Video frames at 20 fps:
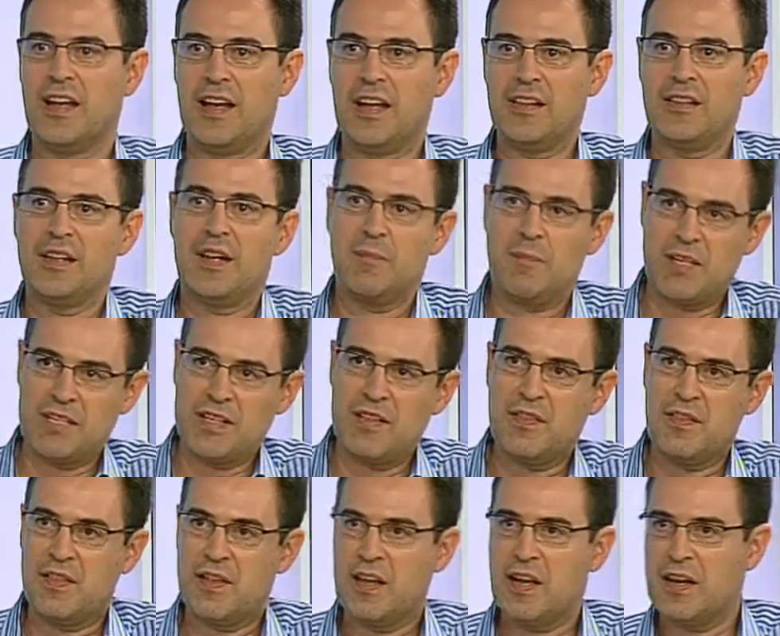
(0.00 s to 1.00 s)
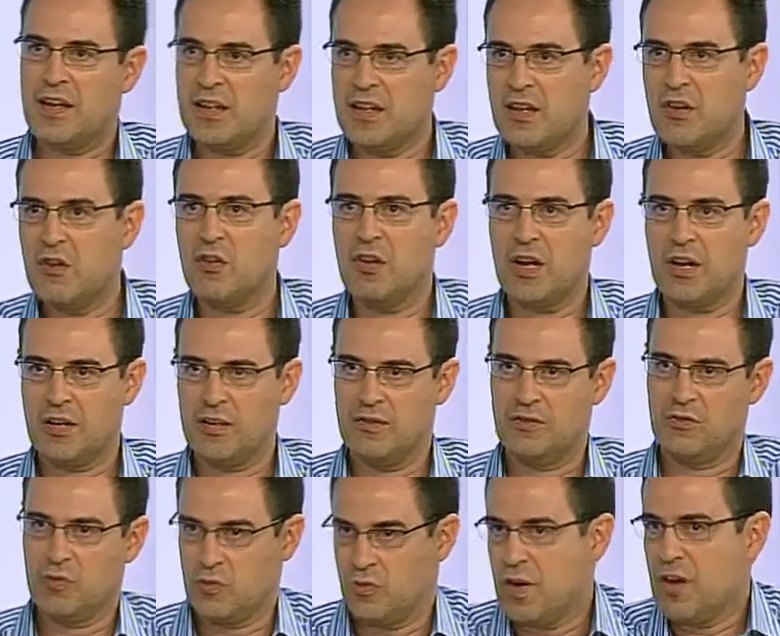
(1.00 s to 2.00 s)
entre presencial y online,
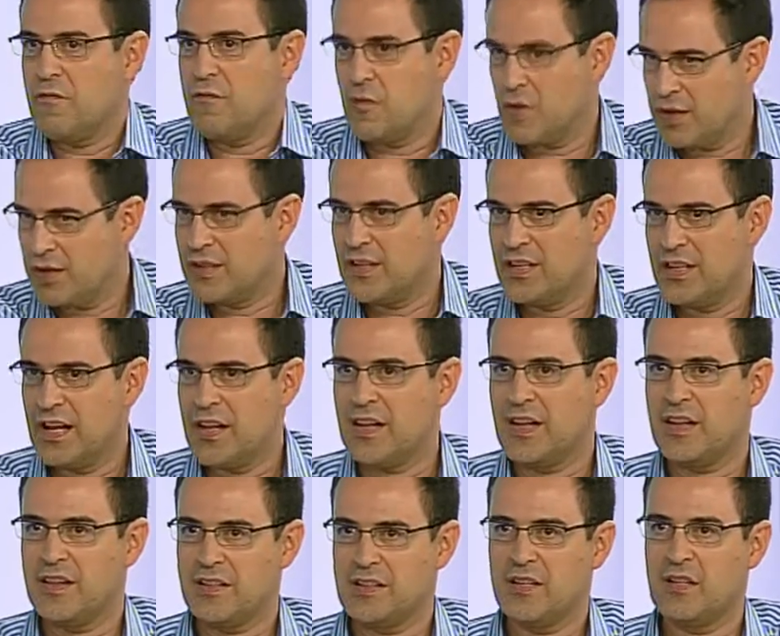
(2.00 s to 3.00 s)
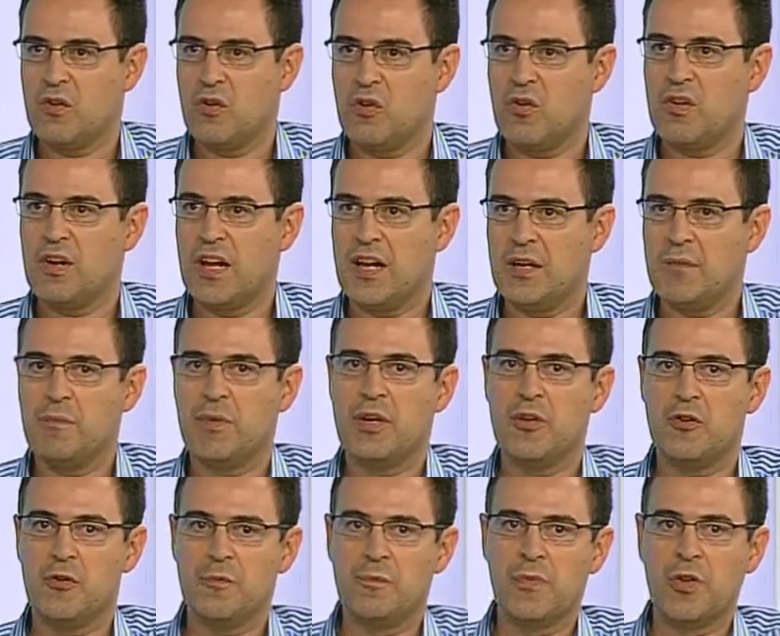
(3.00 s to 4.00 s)
con una fuerte carga desde luego online,
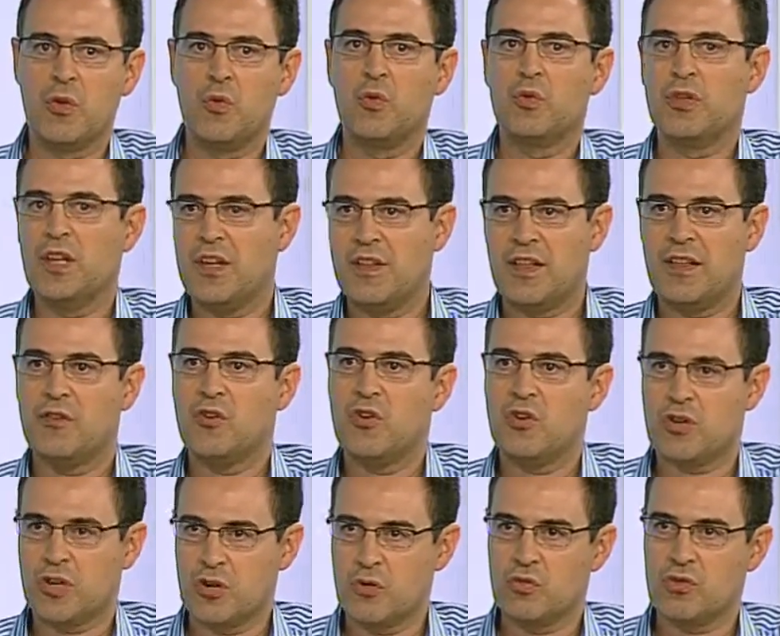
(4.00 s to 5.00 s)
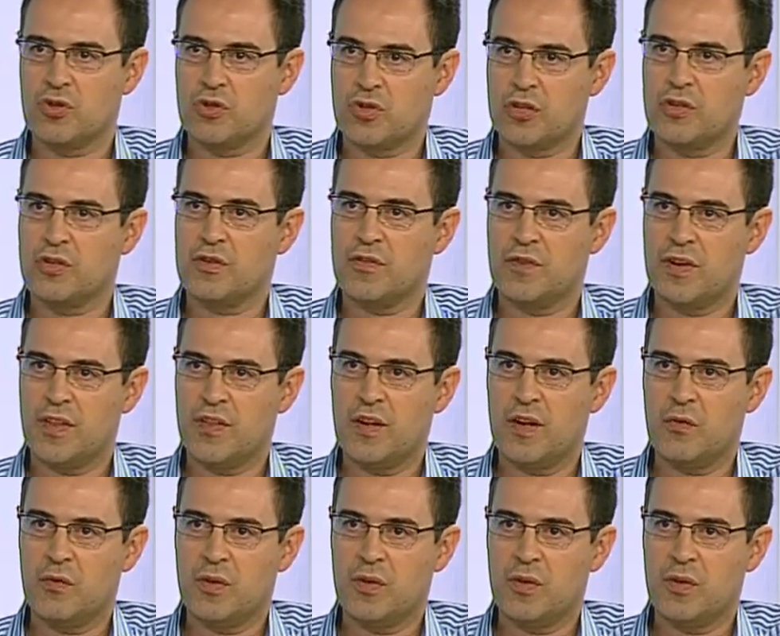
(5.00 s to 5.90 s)
pero utilizando los recursos que nos ofrece la